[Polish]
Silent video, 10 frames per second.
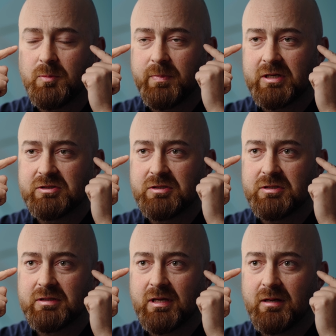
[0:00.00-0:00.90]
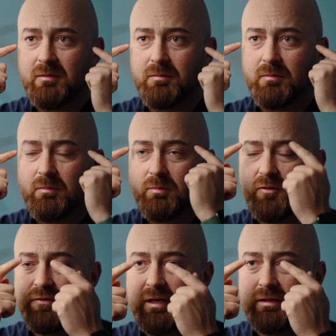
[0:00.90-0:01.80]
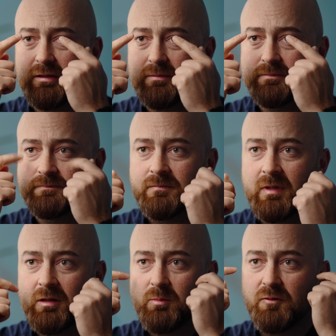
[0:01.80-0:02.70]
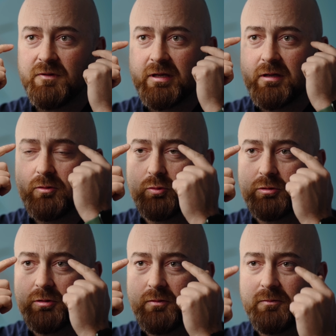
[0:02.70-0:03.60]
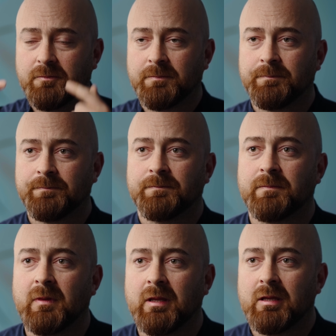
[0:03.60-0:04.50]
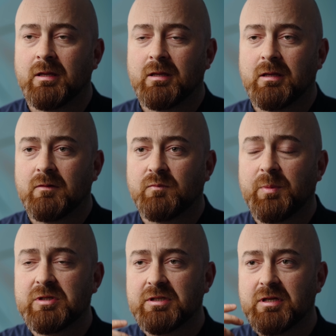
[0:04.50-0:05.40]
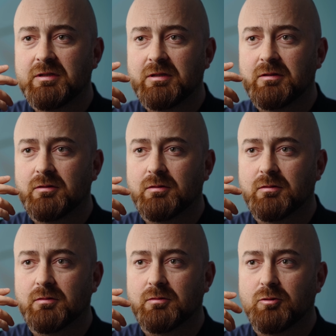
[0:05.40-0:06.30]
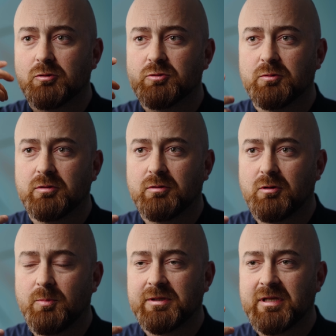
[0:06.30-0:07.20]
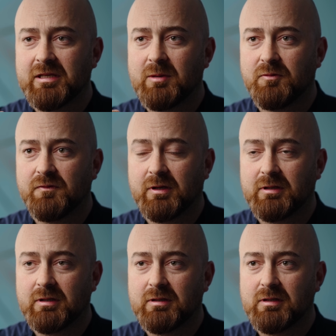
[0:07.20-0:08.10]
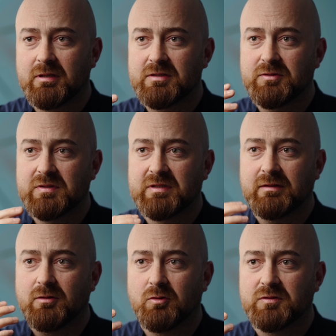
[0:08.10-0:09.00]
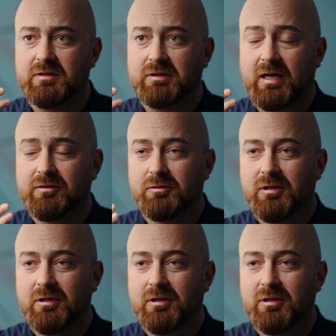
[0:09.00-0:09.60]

popatrzcie się na powieki. Powiekę górną. W momencie, kiedy doszło do opadania powieki, jest to stan ostry, a do